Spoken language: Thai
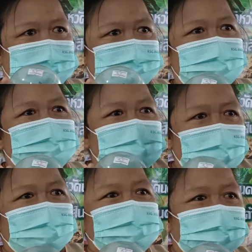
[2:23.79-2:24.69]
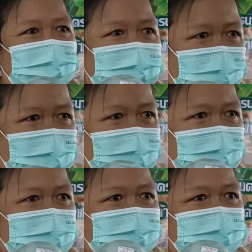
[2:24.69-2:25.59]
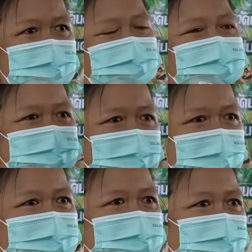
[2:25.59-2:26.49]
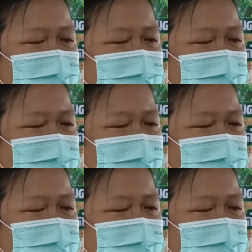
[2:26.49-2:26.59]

เพื่อเพิ่มมูลค่าแล้วก็คิดไอเดีย